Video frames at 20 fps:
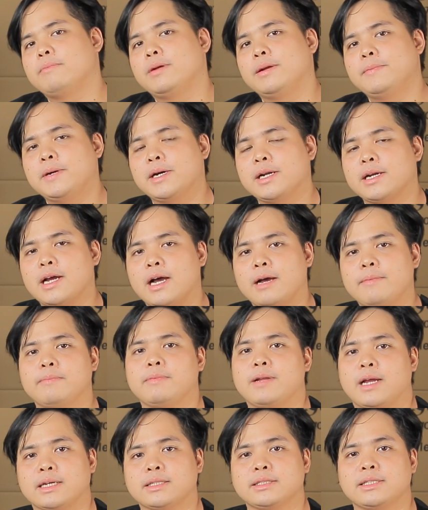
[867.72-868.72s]
มเพื่อนๆครับ
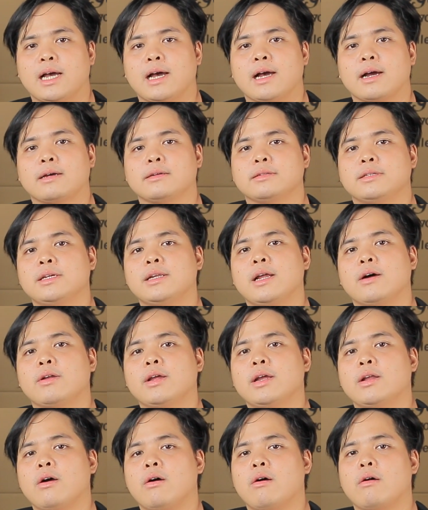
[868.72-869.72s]
หลังจากที่เรา
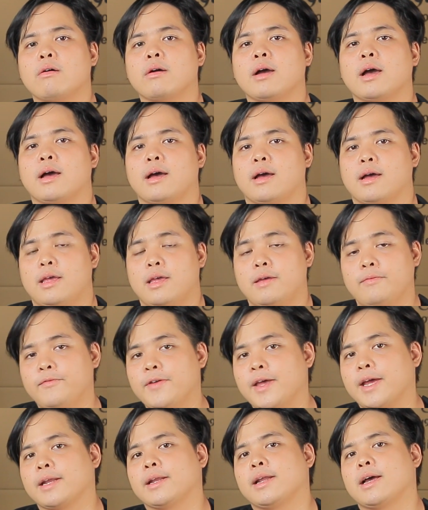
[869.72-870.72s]
ได้ลองเอฟ
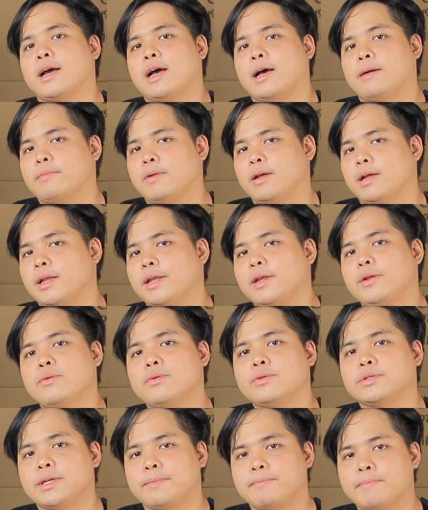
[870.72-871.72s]
เฟกต์นะครับและได้
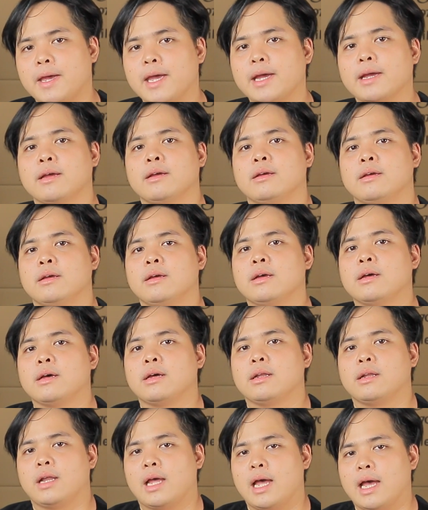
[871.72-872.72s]
ดูสเปค
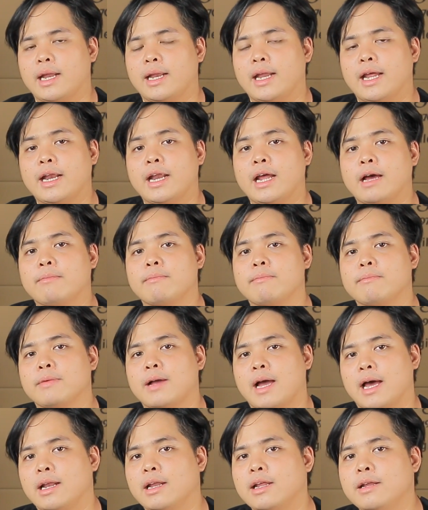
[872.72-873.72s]
และแนะ
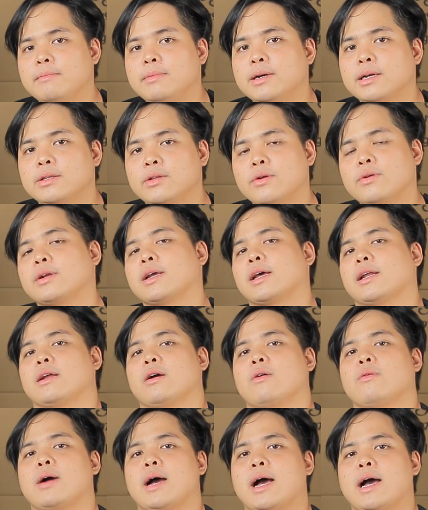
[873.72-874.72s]
นำการเล่นเบื้องต้นกัน
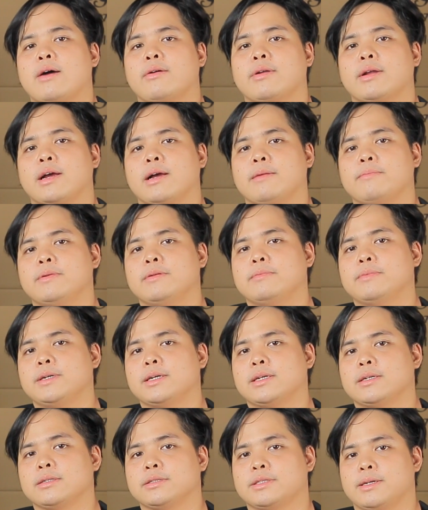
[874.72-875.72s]
คร่าวๆนะครับ
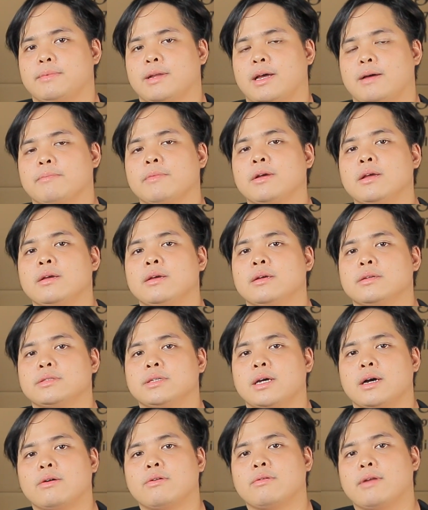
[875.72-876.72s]
เพื่อนๆสำหรับ
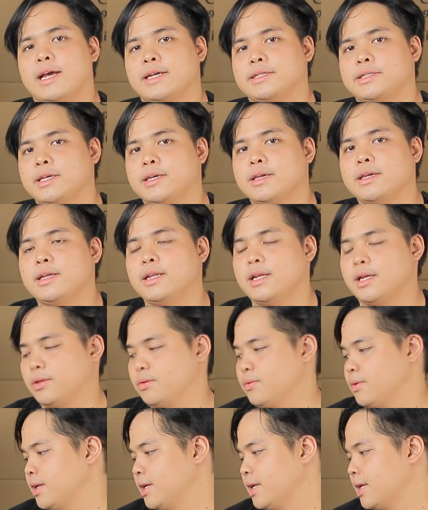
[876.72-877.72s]
เจ้า Line Sigma Helix
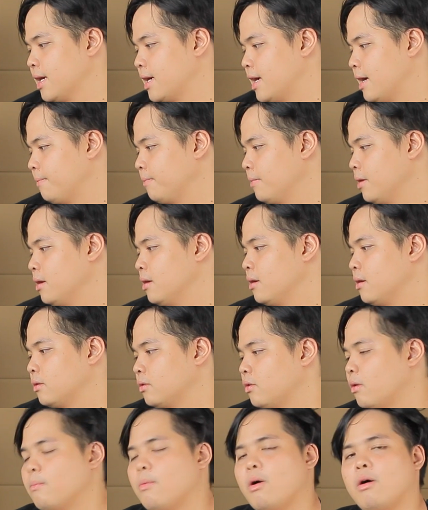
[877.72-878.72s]
ตัวนี้นะครับ
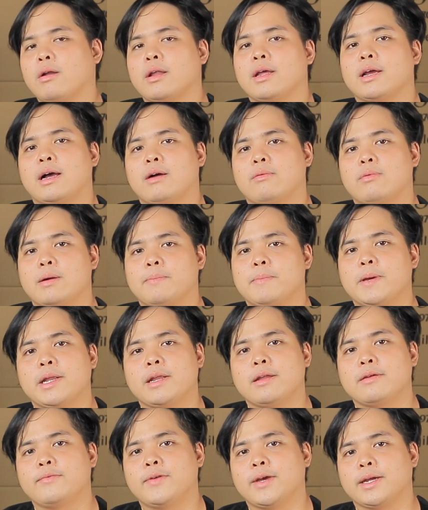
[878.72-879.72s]
ต้องบอกเลยครับว่าเป็
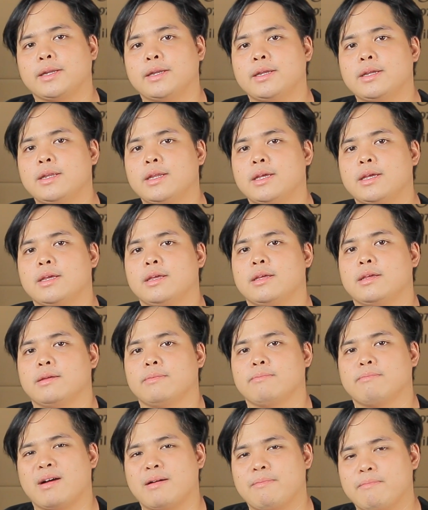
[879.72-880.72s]
นเอฟเฟกต์ที่ดี
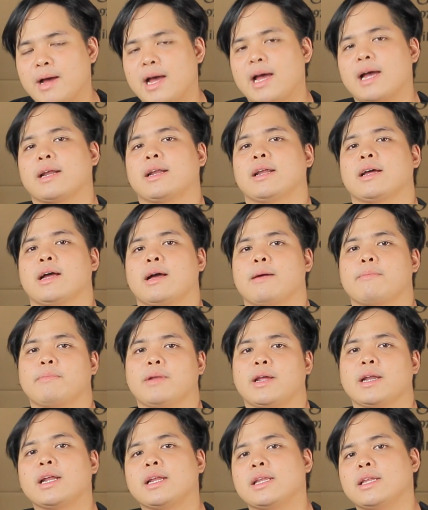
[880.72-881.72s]
มากๆนะครับ
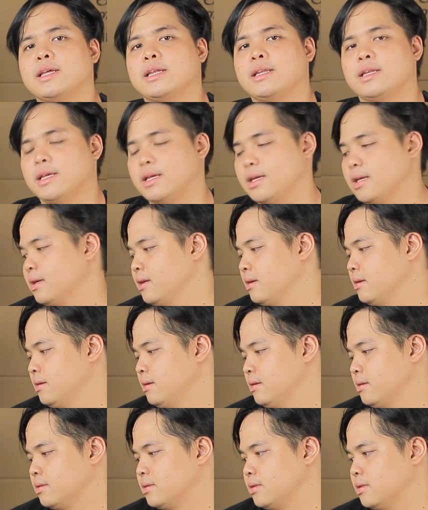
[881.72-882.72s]
ณ นาทีนี้
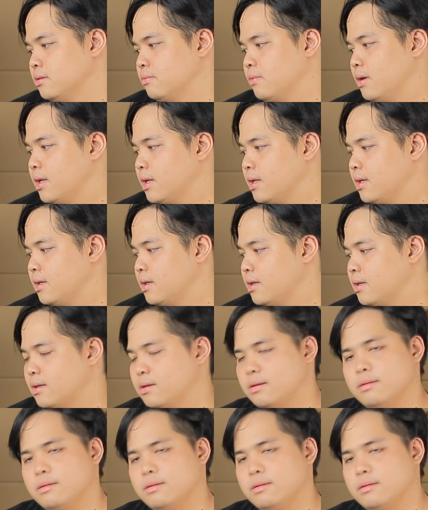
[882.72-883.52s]
ถือว่าดี